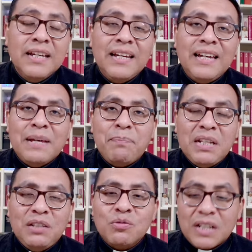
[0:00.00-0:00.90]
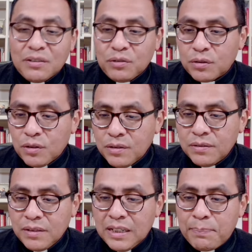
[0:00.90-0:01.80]
el Espíritu Santo,
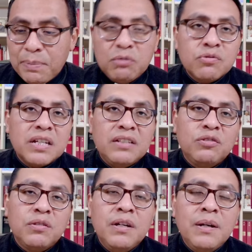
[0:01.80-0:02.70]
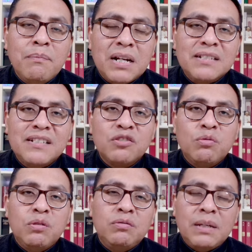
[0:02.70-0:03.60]
¿no? El Espíritu Santo para hacer su
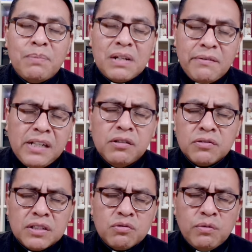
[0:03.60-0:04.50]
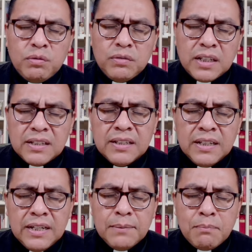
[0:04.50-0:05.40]
voluntad, para abrirnos a su voluntad.
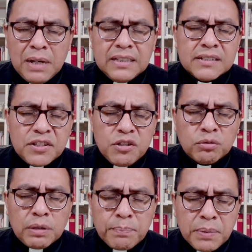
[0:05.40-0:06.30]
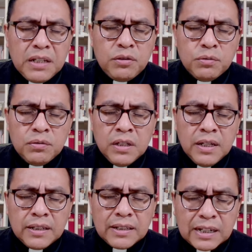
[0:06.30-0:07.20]
Manda, Señor, tu Espíritu
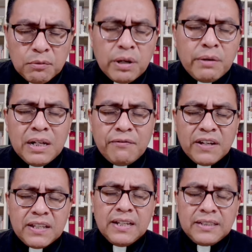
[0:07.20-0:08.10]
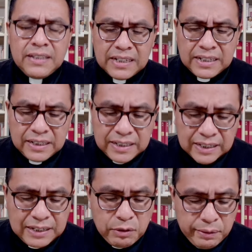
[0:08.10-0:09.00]
que renueve la faz de la tierra, que
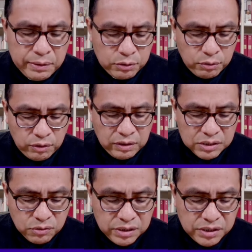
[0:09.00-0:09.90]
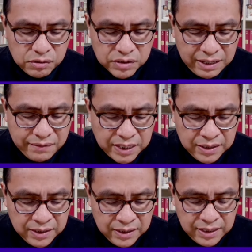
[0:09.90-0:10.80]
renueve nuestros corazones y nos
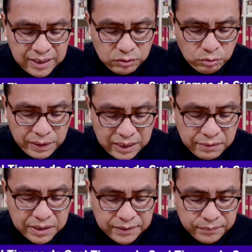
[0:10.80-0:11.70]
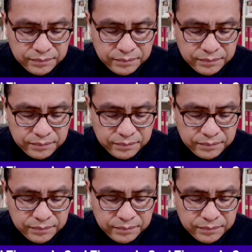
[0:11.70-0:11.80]
abra a tu palabra